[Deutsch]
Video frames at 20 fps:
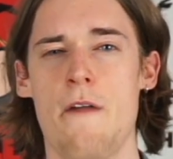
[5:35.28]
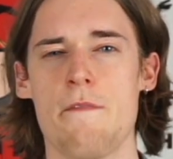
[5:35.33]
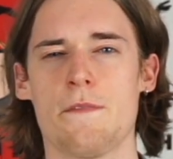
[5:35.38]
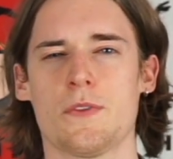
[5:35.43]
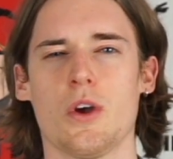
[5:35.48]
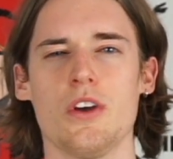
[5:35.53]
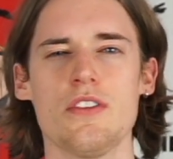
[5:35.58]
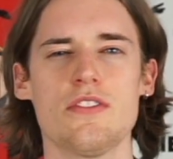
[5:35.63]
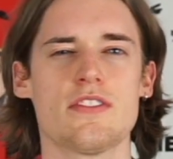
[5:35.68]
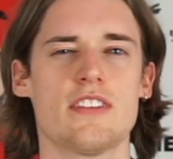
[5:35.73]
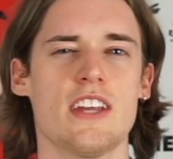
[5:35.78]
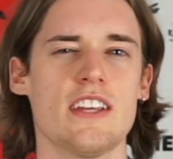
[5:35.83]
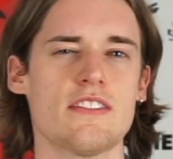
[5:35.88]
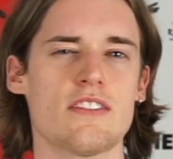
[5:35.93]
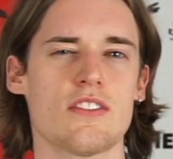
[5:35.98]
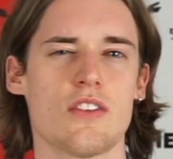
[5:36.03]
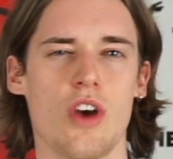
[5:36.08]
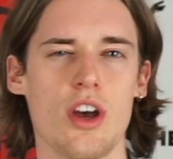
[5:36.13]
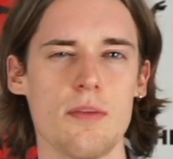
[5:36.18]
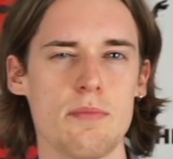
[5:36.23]
Trotz
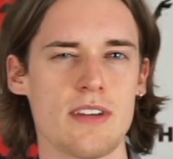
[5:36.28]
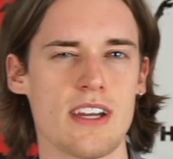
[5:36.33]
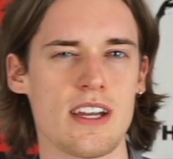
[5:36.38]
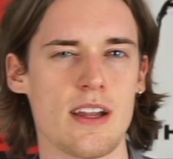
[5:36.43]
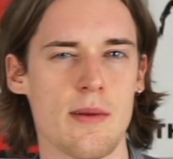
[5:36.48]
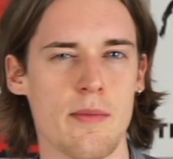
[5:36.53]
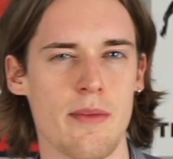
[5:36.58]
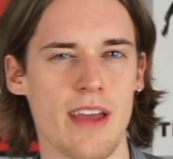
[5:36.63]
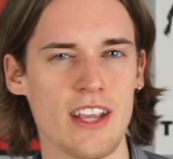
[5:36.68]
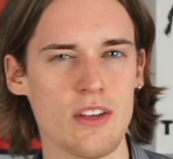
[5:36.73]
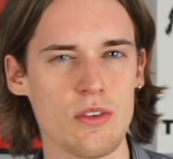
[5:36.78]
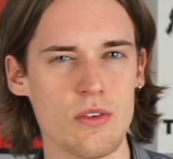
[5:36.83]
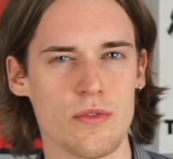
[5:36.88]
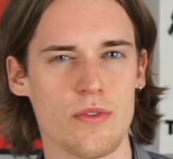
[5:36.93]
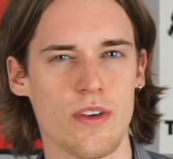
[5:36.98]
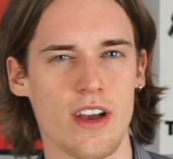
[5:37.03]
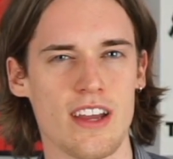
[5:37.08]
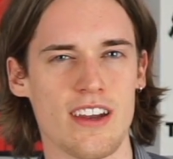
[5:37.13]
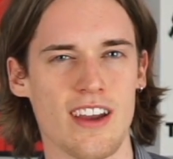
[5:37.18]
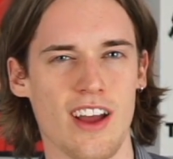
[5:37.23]
dessen hört man in einem
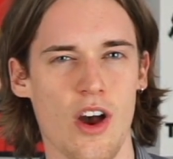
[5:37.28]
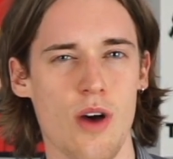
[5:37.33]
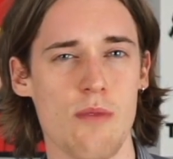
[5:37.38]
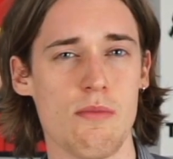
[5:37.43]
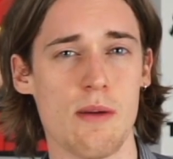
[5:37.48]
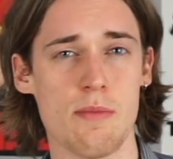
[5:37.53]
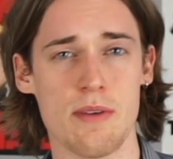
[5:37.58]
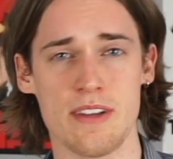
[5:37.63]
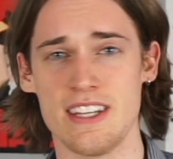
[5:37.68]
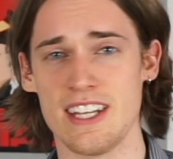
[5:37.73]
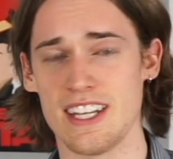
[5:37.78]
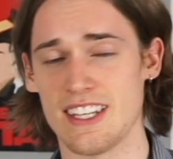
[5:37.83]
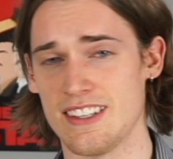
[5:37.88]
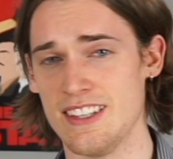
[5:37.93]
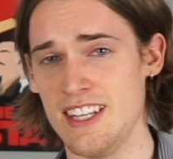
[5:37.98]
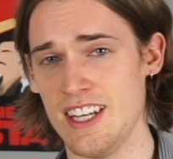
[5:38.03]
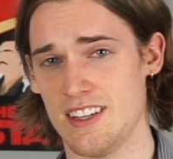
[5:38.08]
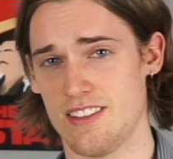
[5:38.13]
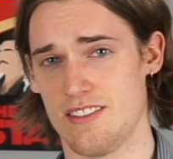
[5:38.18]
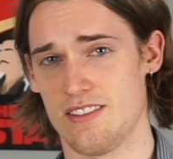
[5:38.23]
echofreien Raum aber nicht
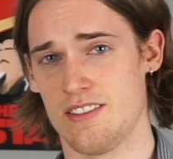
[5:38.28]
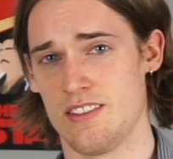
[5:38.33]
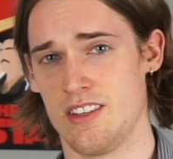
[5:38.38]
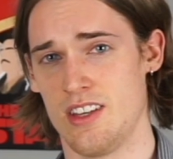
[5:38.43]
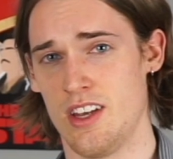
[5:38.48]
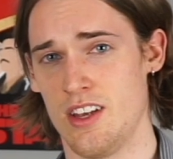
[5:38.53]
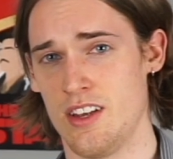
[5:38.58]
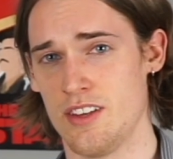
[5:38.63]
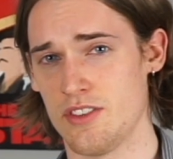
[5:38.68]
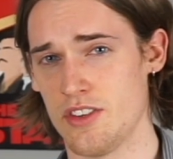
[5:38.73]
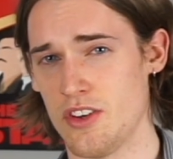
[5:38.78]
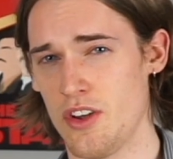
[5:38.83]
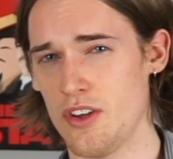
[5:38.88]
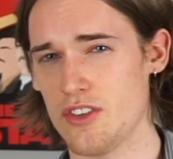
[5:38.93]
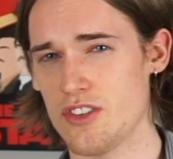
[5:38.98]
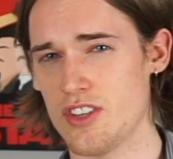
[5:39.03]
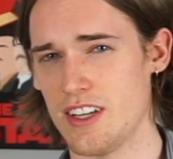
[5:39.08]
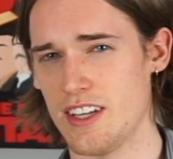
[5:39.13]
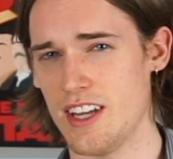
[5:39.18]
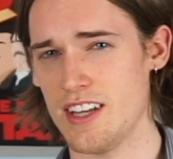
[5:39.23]
nichts, sondern hört
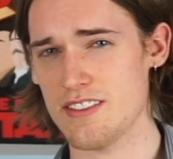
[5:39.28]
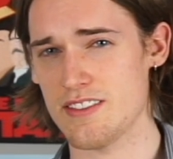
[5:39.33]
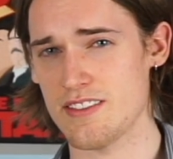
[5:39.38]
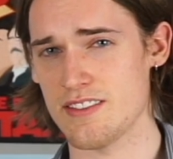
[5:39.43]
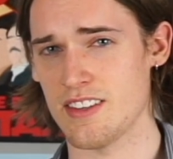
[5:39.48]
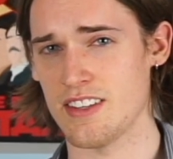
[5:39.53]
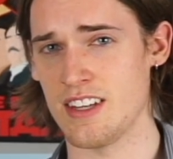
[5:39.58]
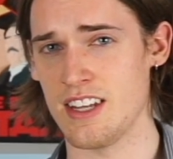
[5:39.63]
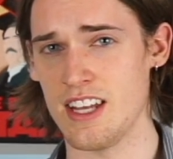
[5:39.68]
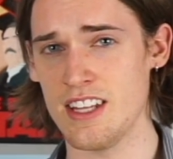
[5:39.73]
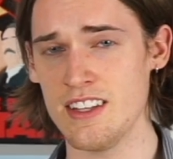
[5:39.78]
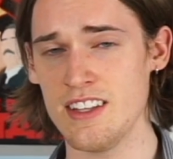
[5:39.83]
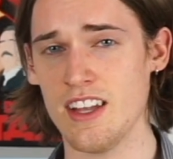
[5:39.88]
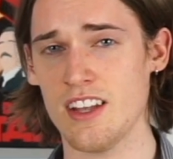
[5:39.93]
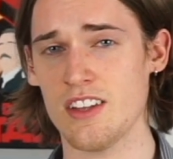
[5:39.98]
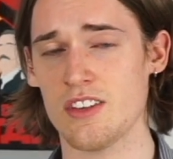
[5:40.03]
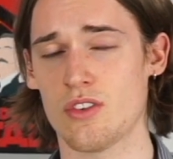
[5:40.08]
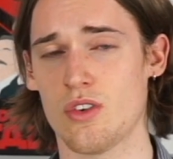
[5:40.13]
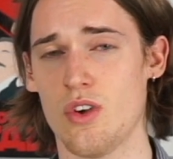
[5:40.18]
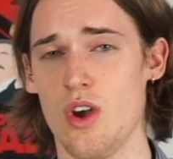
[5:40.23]
stattdessen seine
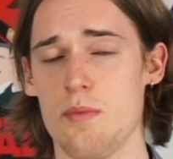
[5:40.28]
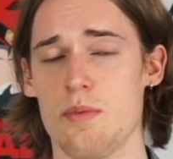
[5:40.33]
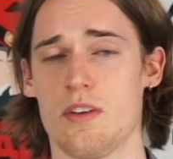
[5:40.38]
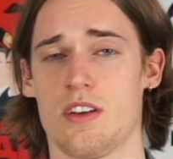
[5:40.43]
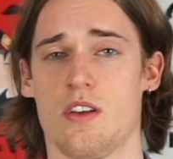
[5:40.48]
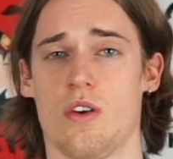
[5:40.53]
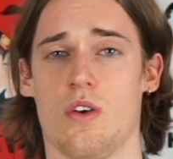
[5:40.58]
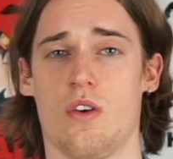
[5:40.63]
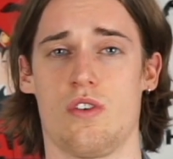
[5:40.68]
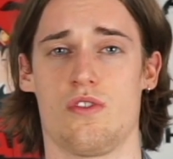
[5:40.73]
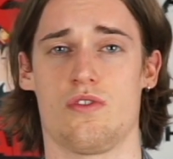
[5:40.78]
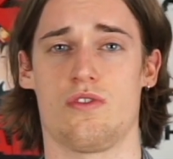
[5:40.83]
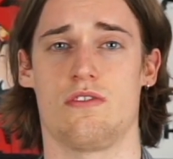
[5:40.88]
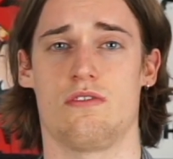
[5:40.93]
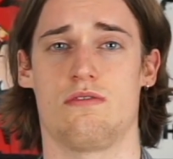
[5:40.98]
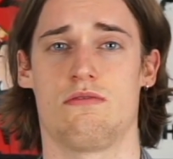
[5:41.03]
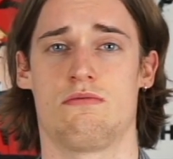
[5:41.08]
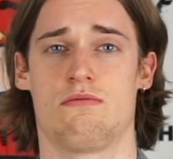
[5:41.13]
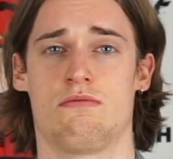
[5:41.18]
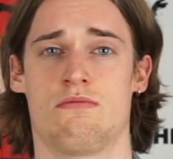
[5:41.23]
inneren Körpergeräusche.
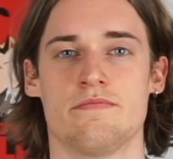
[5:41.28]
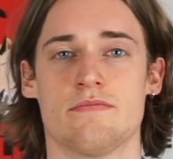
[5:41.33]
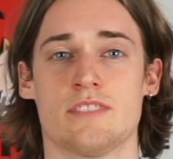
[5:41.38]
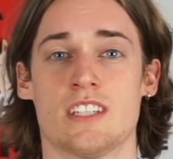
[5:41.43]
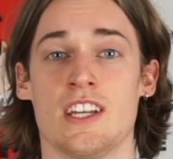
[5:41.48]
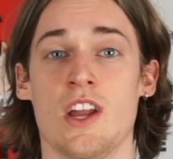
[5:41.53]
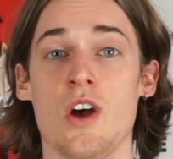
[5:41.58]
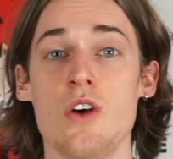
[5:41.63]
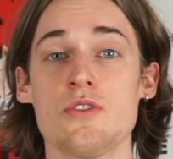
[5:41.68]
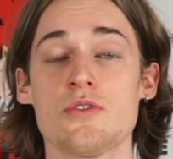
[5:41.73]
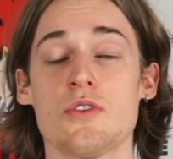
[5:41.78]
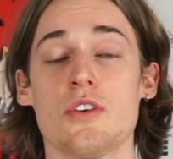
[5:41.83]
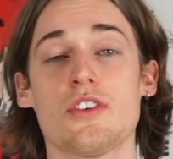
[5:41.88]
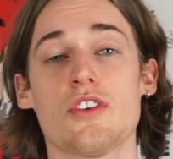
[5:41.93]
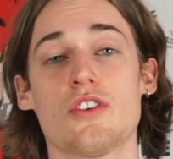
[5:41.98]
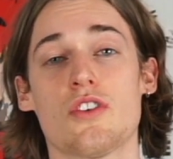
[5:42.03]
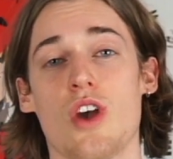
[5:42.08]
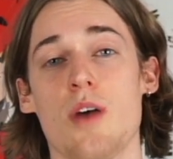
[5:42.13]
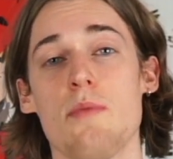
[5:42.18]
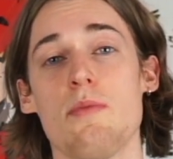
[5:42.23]
Genau solche
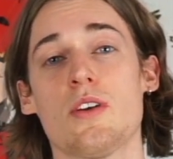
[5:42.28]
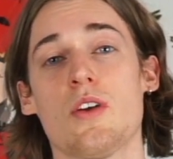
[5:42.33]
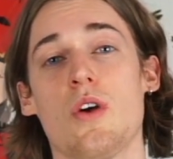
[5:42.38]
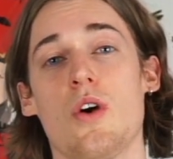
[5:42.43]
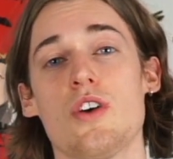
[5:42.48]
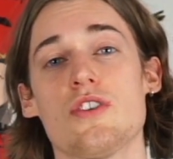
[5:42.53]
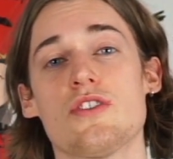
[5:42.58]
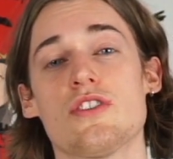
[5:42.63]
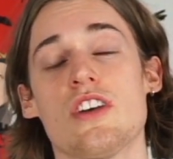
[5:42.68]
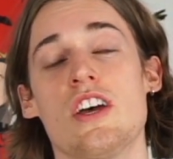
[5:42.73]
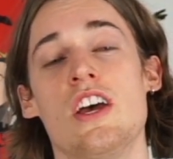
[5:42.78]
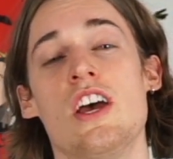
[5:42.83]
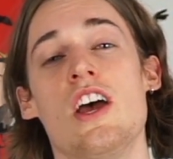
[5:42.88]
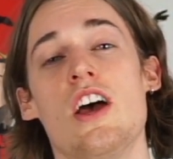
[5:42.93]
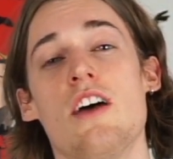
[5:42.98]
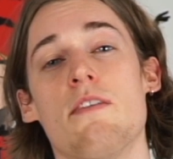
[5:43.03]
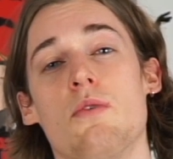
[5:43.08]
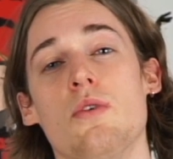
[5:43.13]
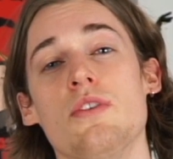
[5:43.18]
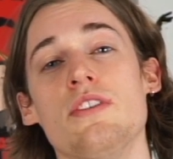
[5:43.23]
Körpergeräusche
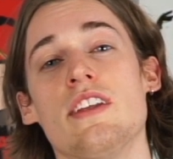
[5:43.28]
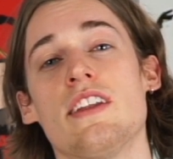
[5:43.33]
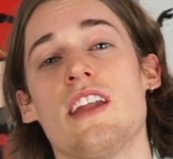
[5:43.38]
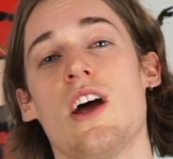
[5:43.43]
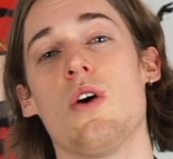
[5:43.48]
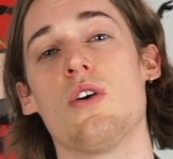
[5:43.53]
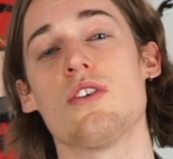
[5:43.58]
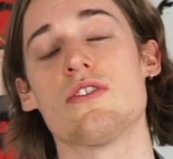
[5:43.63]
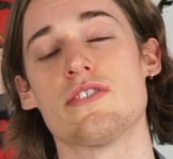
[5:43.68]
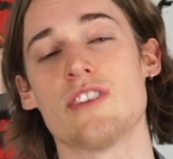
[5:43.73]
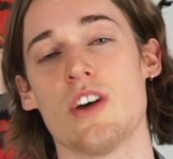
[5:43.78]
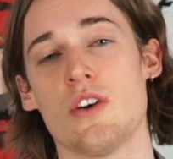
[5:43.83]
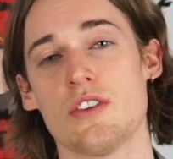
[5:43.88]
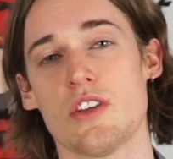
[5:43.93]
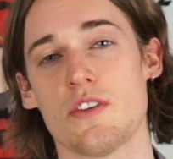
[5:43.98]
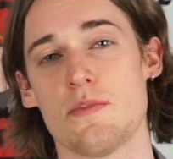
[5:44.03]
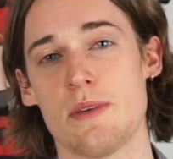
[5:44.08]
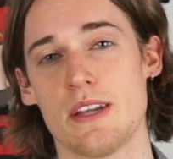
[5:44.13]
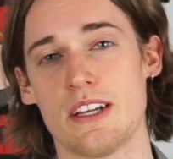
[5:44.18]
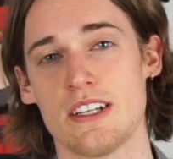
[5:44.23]
wurden dann auch in Sound
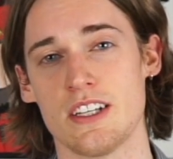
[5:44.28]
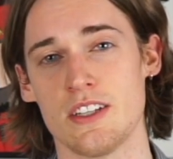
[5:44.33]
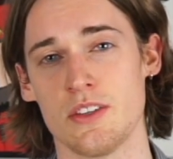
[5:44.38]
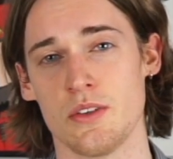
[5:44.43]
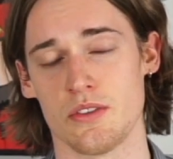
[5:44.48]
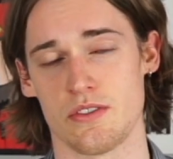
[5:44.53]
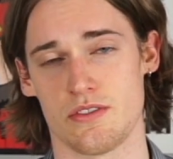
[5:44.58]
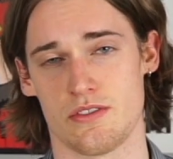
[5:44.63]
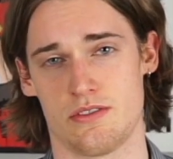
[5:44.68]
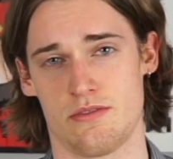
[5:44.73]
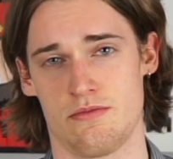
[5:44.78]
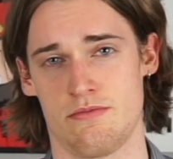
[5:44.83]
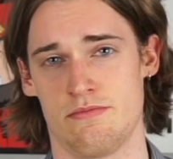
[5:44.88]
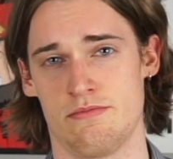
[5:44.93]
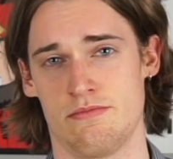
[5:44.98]
of Metal genutzt.